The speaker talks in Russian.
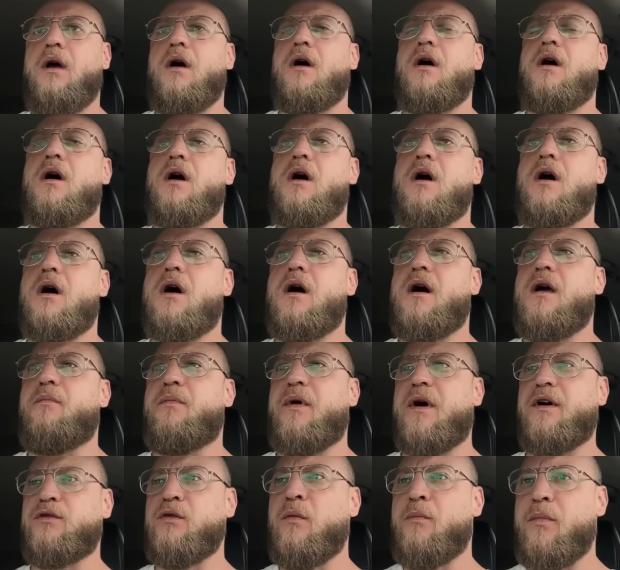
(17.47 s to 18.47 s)
А, и
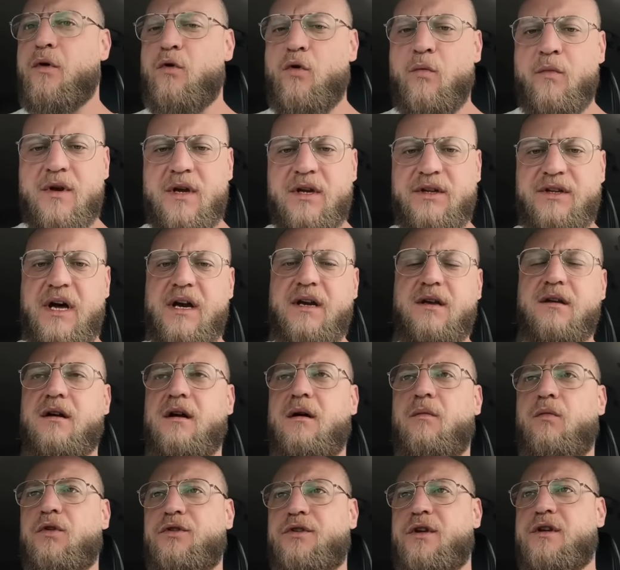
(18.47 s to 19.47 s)
поэтому по гуманитарке
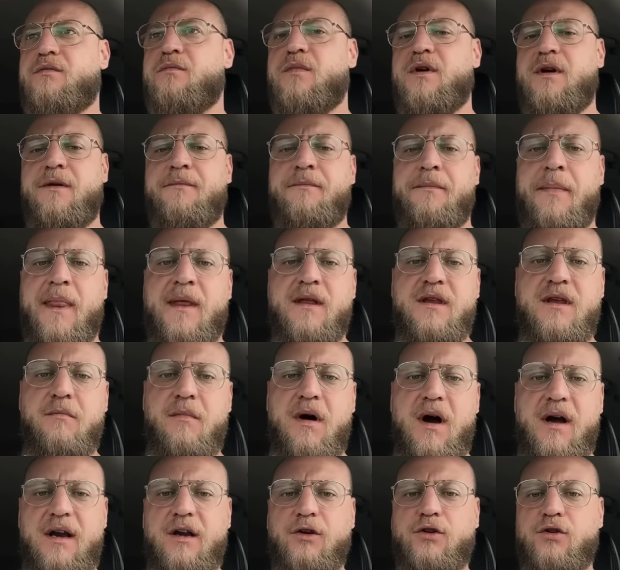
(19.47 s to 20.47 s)
работать мы не
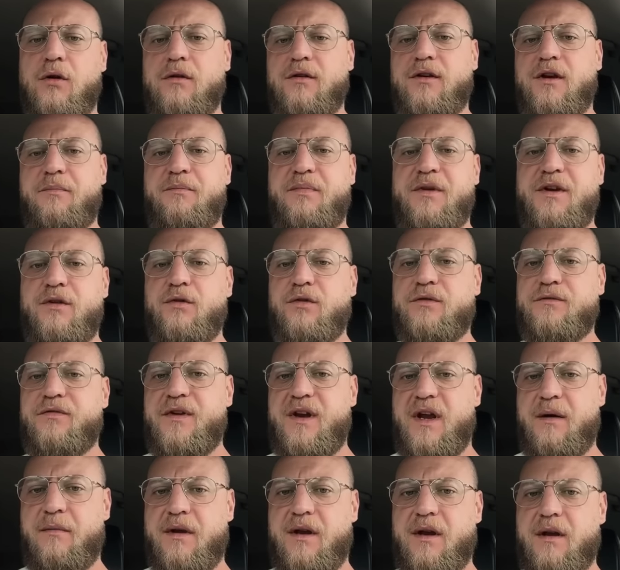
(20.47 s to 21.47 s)
могли долгий период
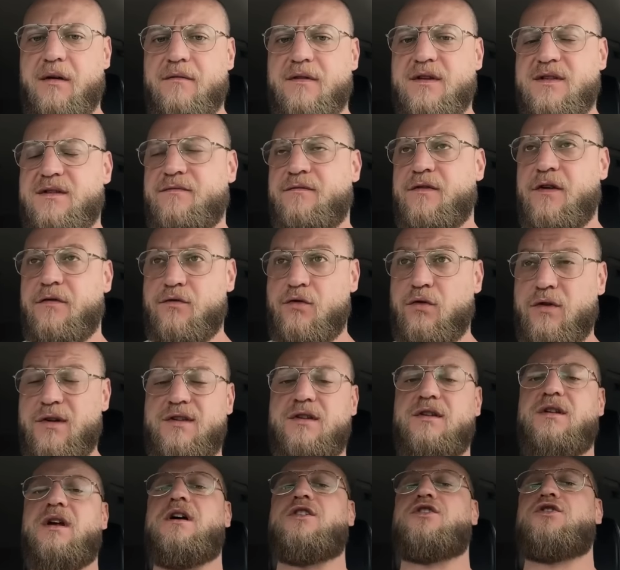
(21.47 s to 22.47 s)
времени. Вы, вы в
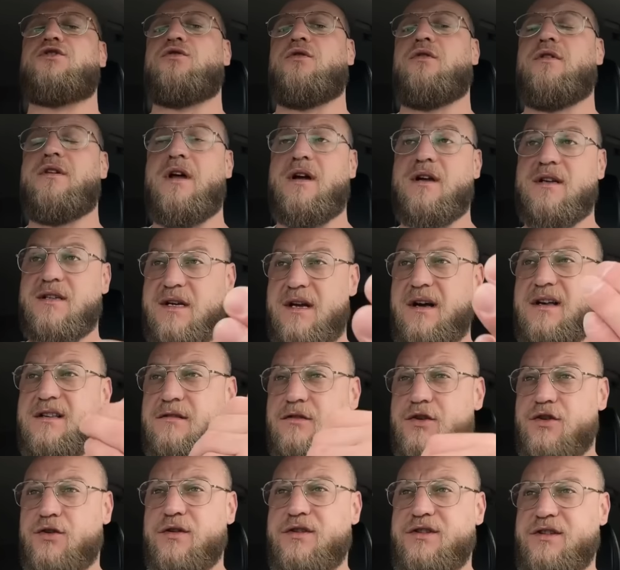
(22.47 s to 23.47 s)
курсе, да, что я
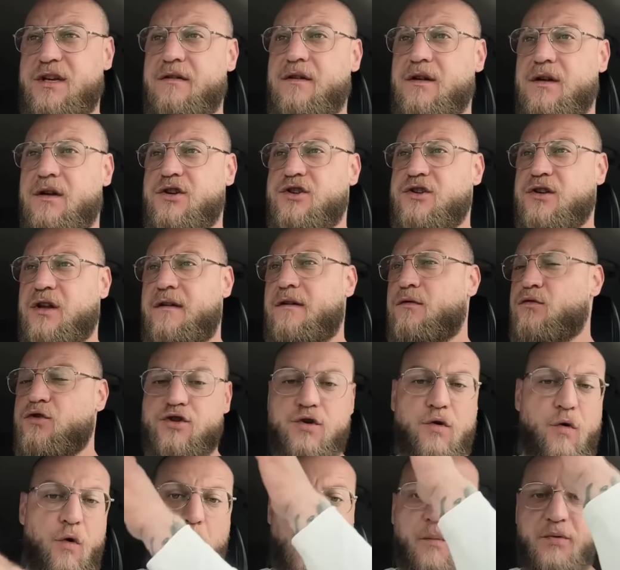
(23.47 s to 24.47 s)
рассказывал, что северный человек
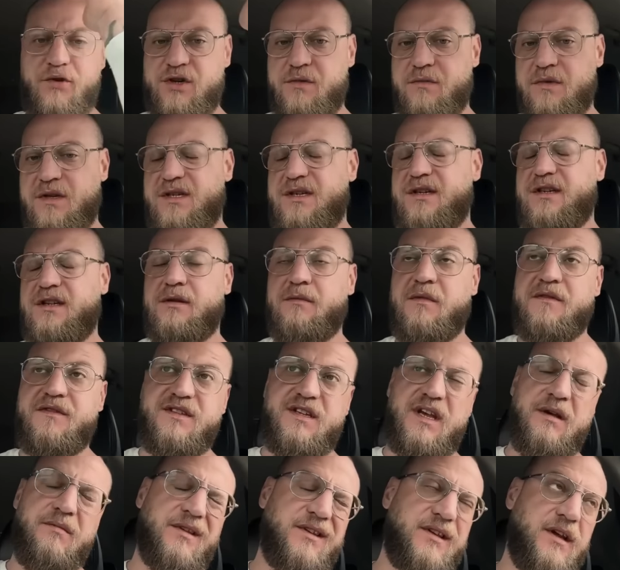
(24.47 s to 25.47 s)
уже общими силами,
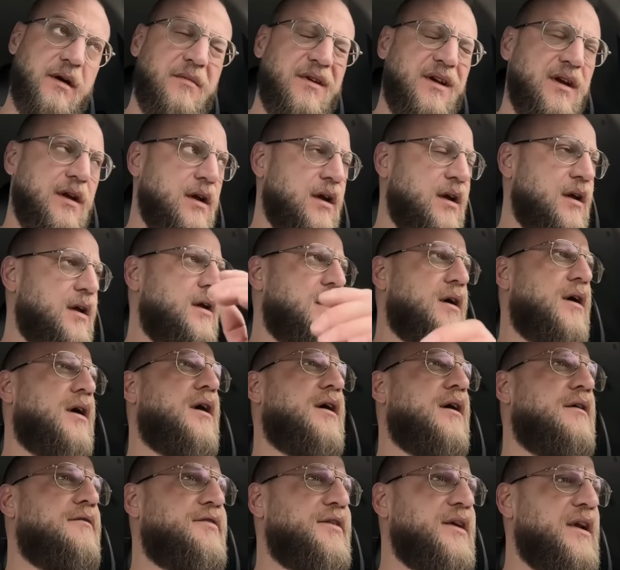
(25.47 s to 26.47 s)
всеми там
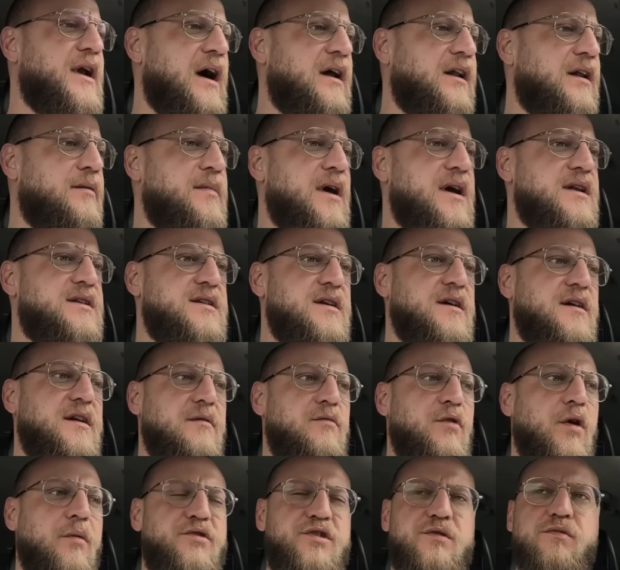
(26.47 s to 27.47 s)
э, филиалами
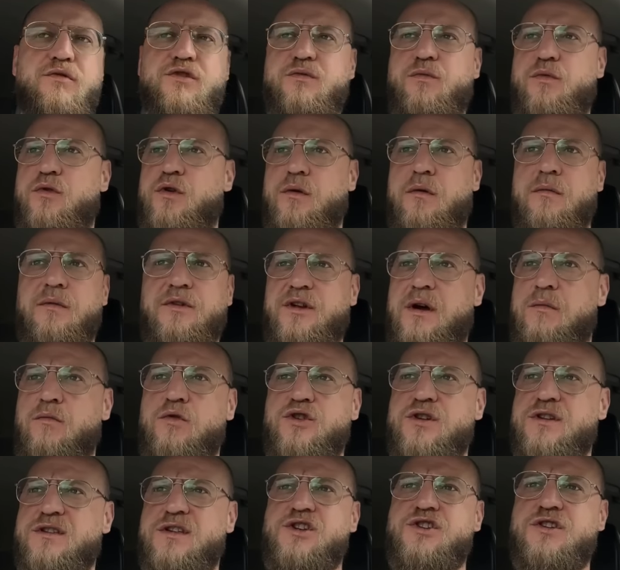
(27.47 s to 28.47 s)
отдельными, общими сборами, мы там
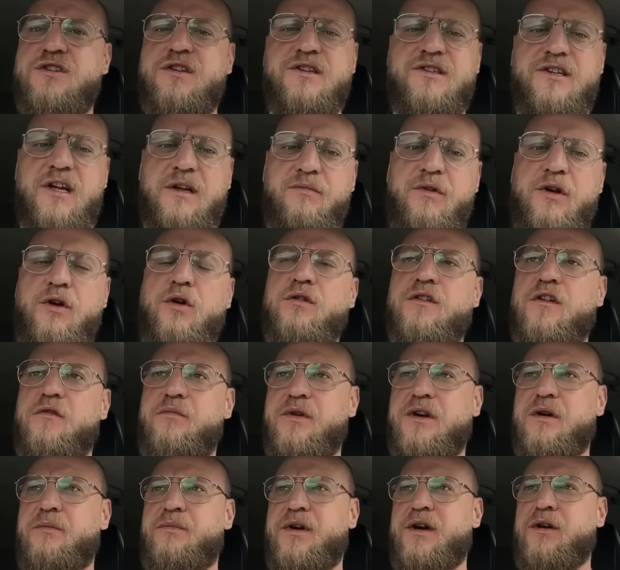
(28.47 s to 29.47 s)
уже за 60 миллионов
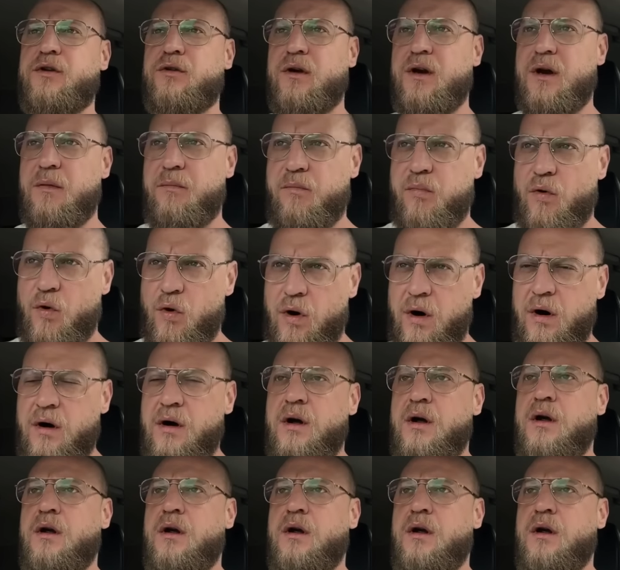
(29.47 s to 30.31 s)
перепрыгнули по